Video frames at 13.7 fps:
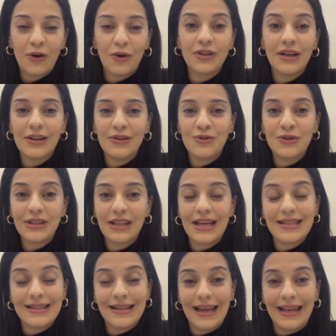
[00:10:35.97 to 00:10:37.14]
O da unit
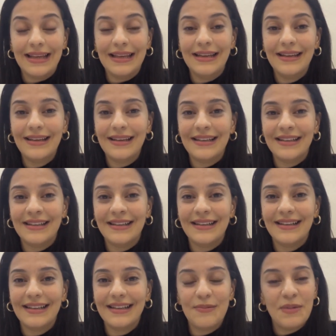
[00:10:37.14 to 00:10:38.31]
testle ilgili e,
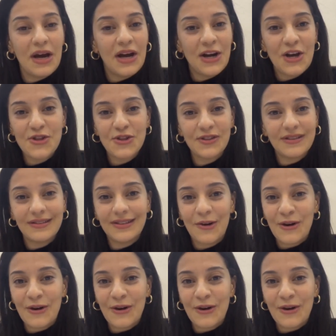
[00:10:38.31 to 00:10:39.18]
bir araştırın.